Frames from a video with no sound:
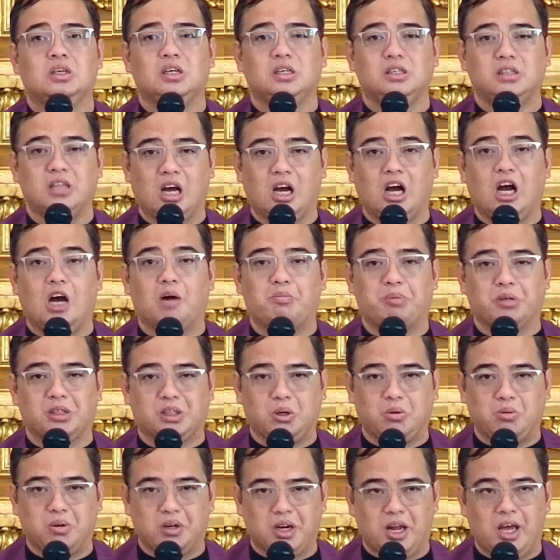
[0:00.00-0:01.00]
ng
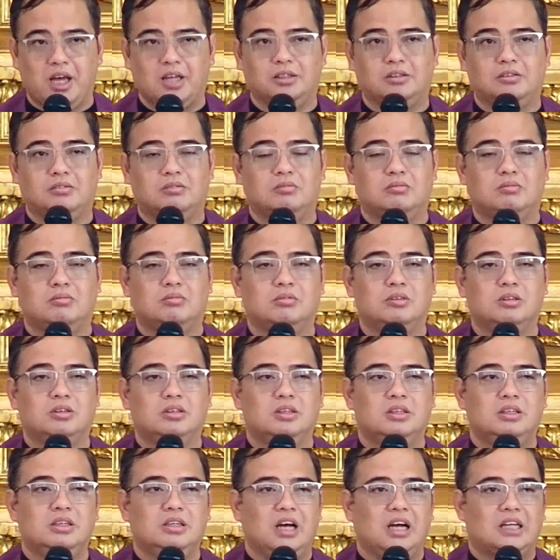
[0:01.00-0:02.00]
kapatawaran.
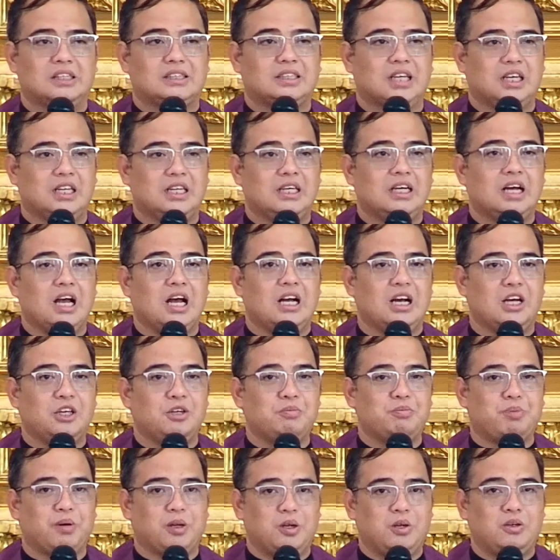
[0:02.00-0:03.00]
At sana nga
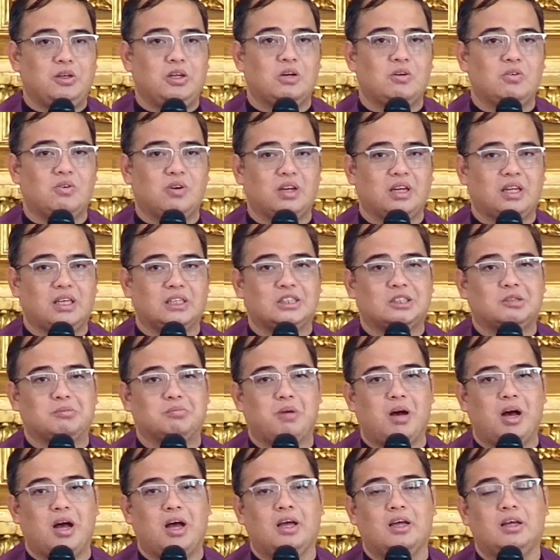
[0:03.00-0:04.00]
ngayong panahon ng
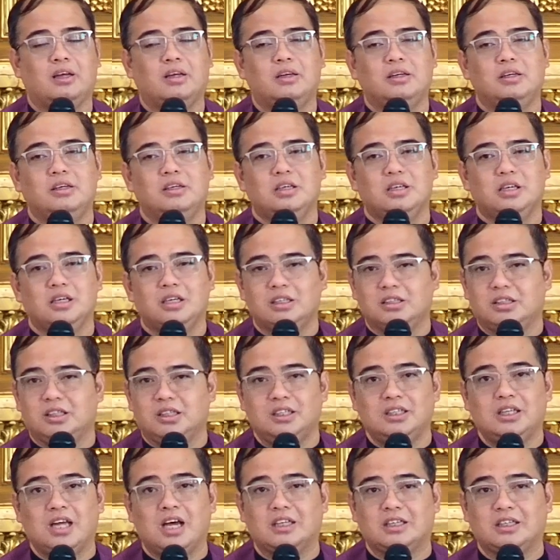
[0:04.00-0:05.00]
Kwaresma,
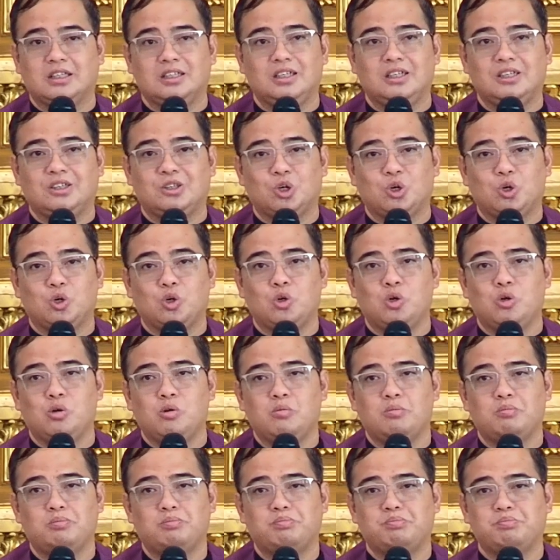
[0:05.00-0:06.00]
hindi natin ito
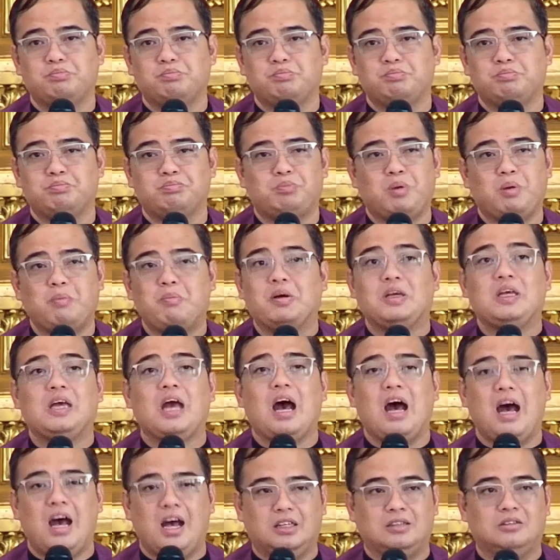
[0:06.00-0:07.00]

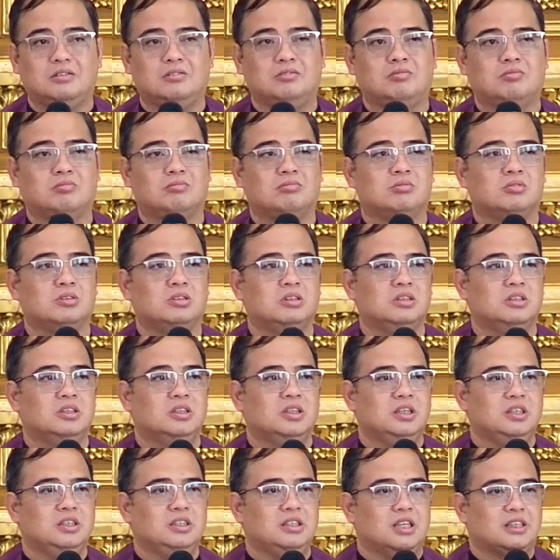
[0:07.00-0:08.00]
pabayaan
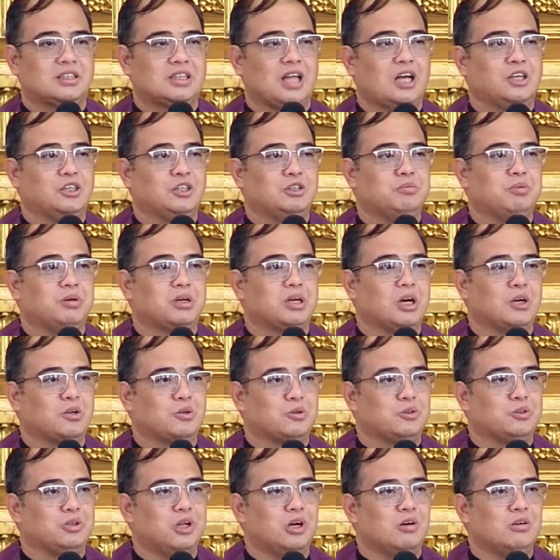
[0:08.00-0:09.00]
na tayo
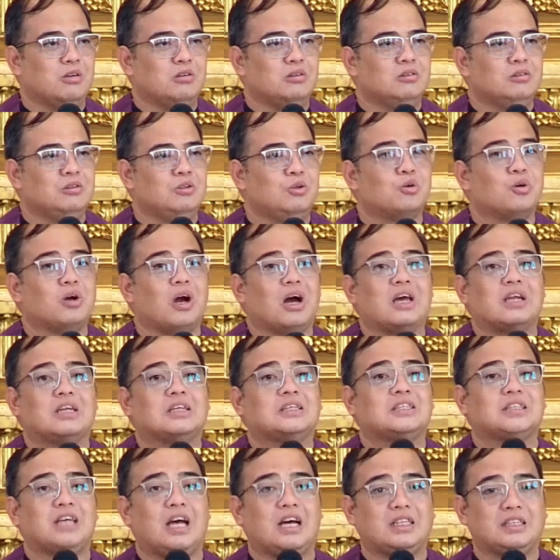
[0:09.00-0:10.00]
magkaroon ng lugar
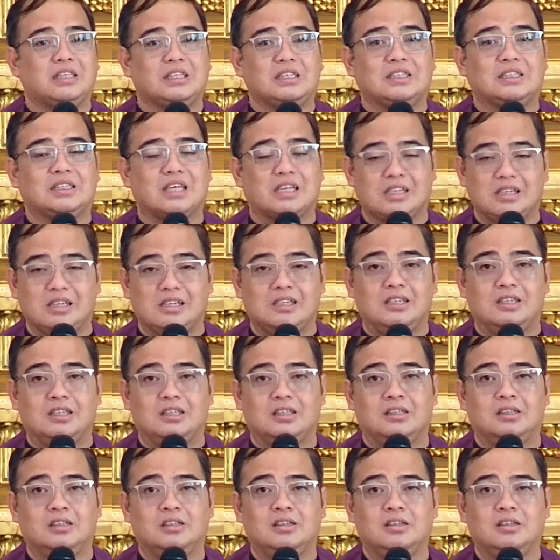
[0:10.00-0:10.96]
sa ating sarili,